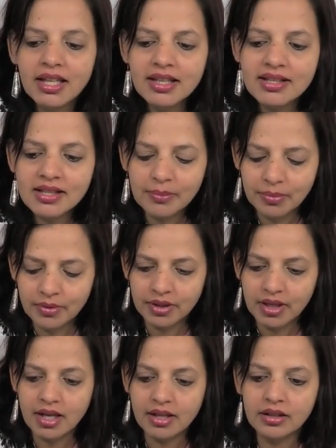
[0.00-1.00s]
इन सबको
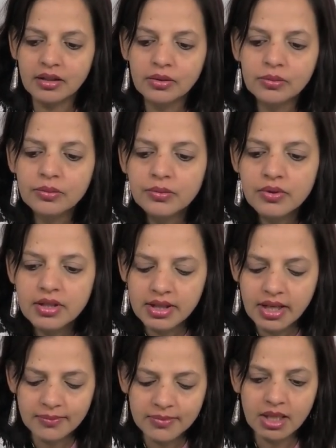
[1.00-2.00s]
यहाँ रख दूँ
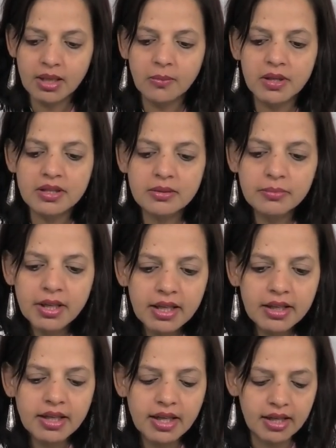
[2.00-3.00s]
सेम सीक्वेंस में
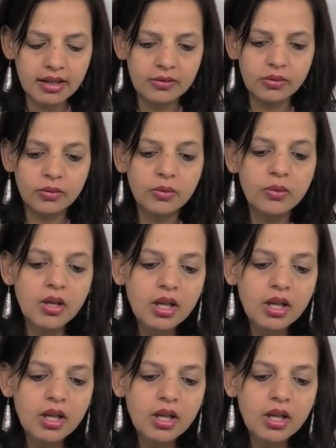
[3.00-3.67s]
नहीं तो